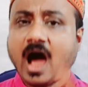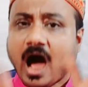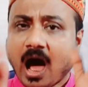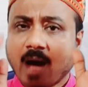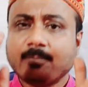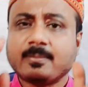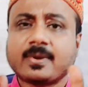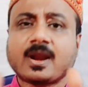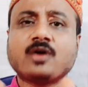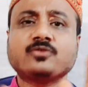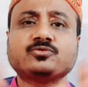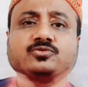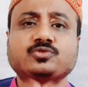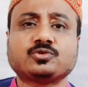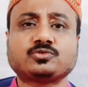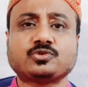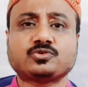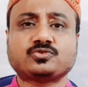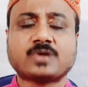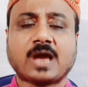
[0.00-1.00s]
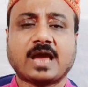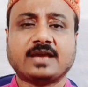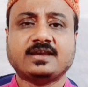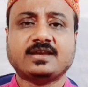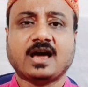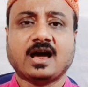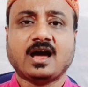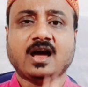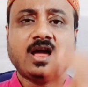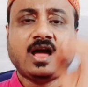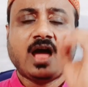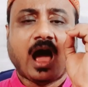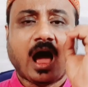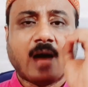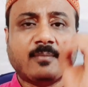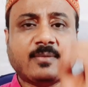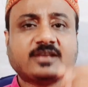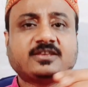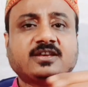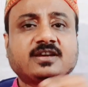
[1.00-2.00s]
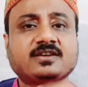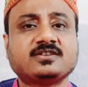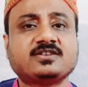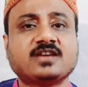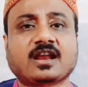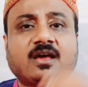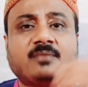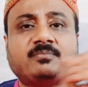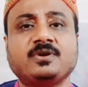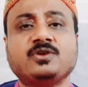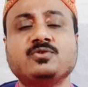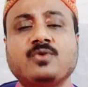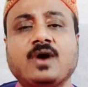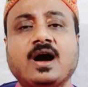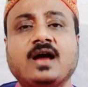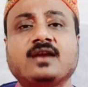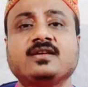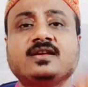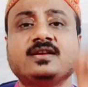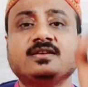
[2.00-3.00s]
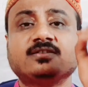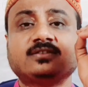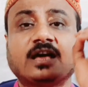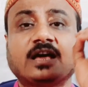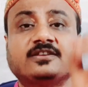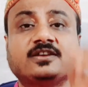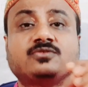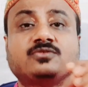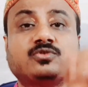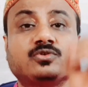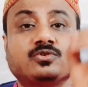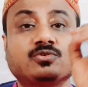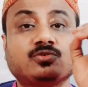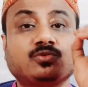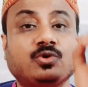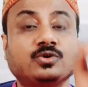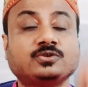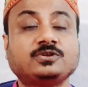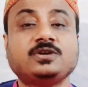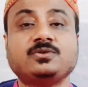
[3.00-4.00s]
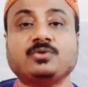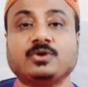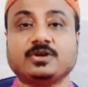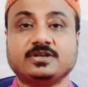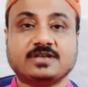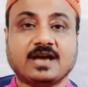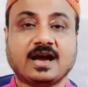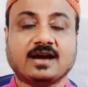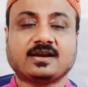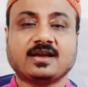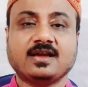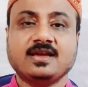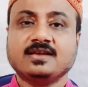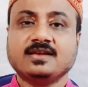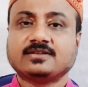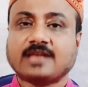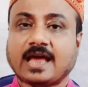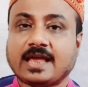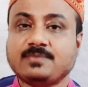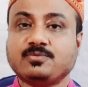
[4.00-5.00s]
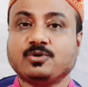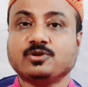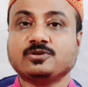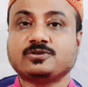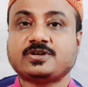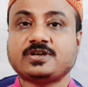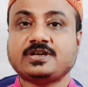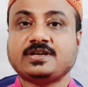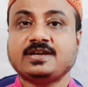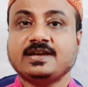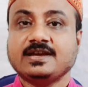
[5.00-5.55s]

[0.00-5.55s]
আমরা অন্তত চাই না আমাদের যারা ভিউয়ার তাদের কোনো ক্ষতি হয়ে যাক তাই বলছি